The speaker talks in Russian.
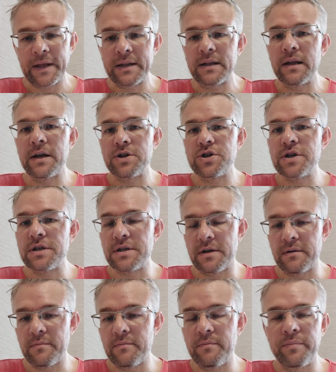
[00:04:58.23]
для
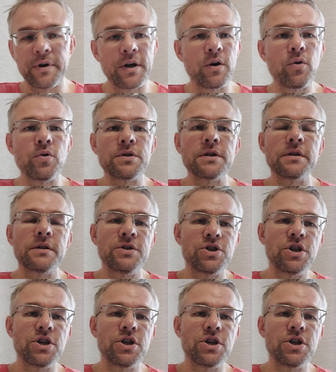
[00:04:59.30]
жизни приходит